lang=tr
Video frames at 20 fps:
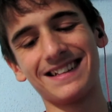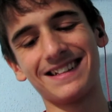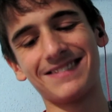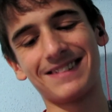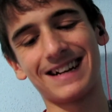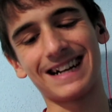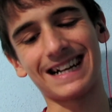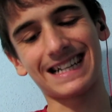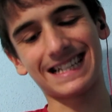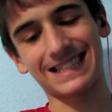
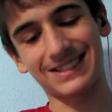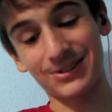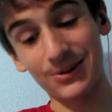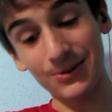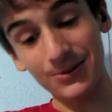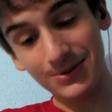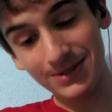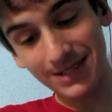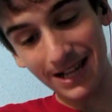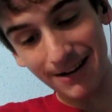bak
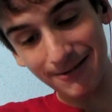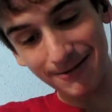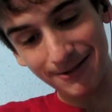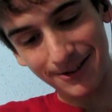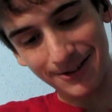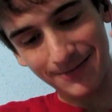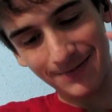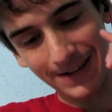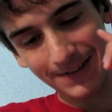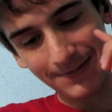çok güzel bir
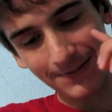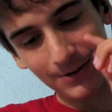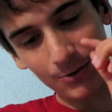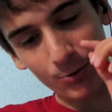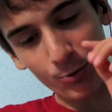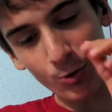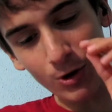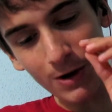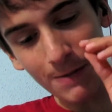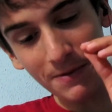yorum bak bak.
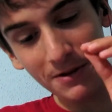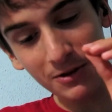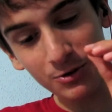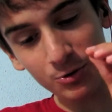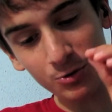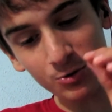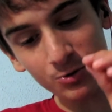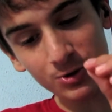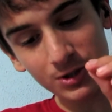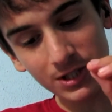Öyle bir
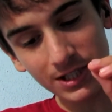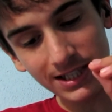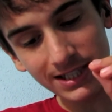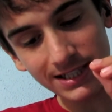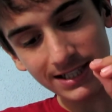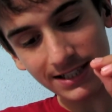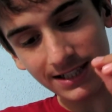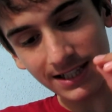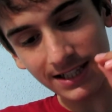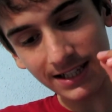yazıyorsunuz ki
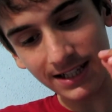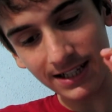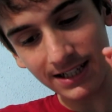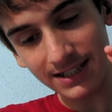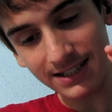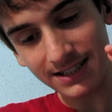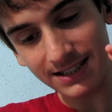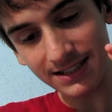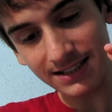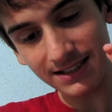zaten
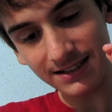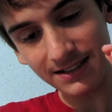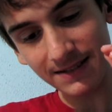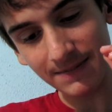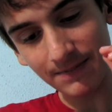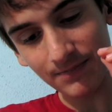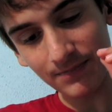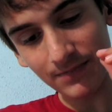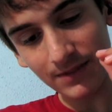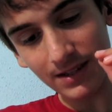anasını
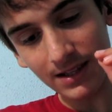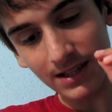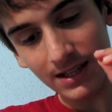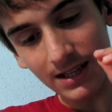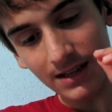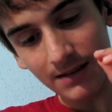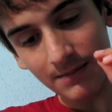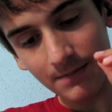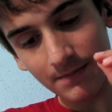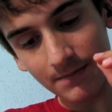satayım.
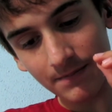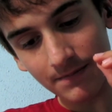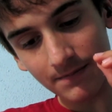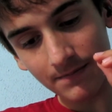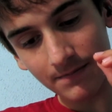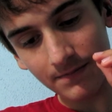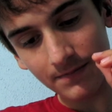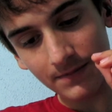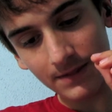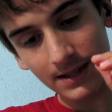
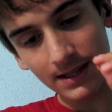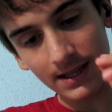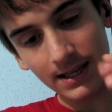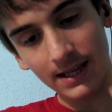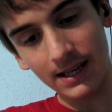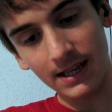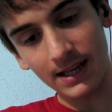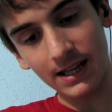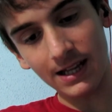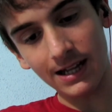
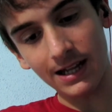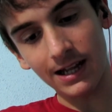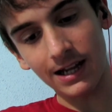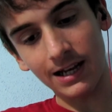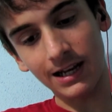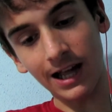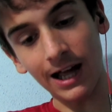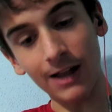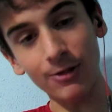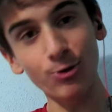
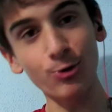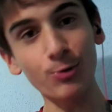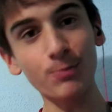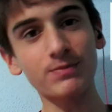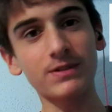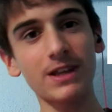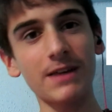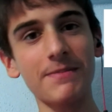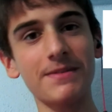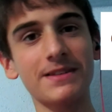Ee, lan
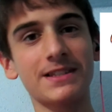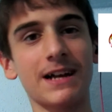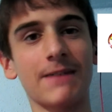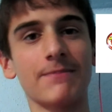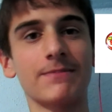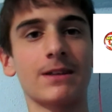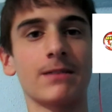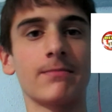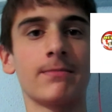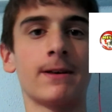noob
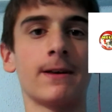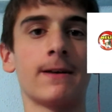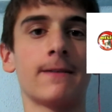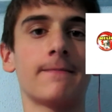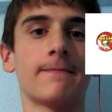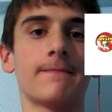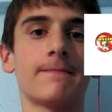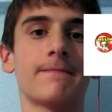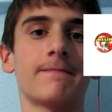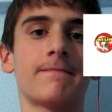demeyeceğim tabi.
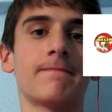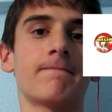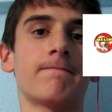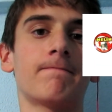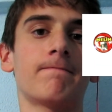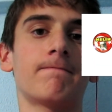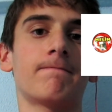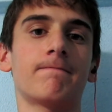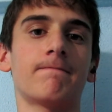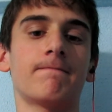
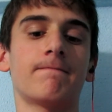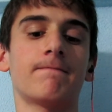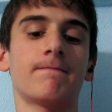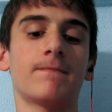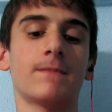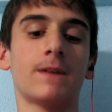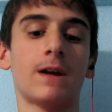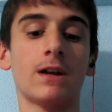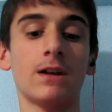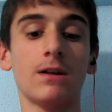
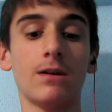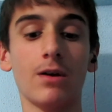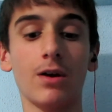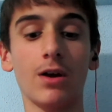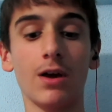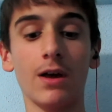Hani